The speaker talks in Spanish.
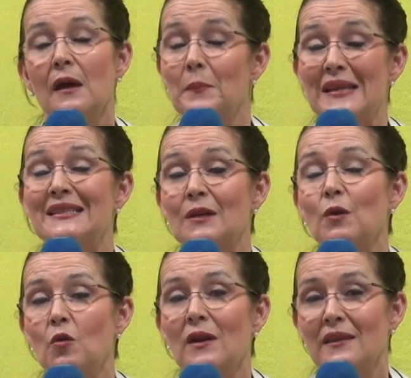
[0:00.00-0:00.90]
pensando
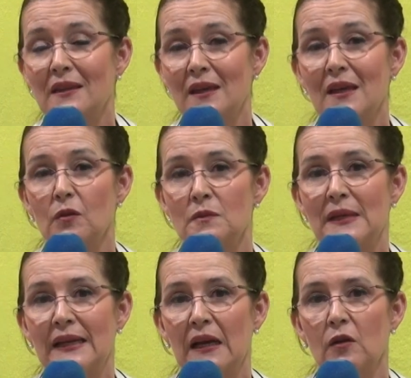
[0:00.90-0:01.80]
en una dieta de
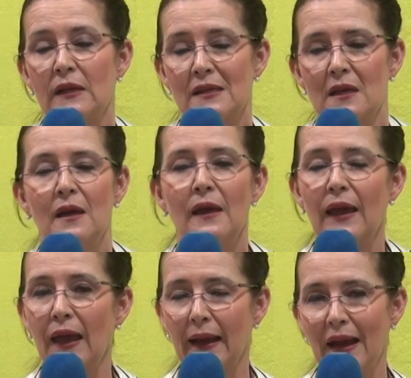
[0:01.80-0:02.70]
2.000 calorías.
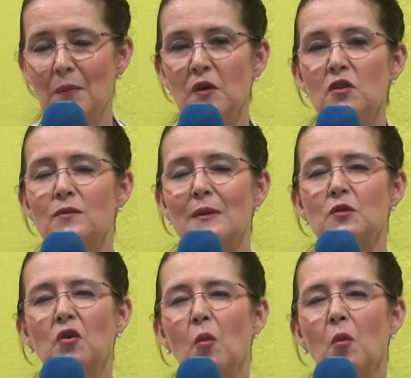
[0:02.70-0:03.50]
En gramos nos vamos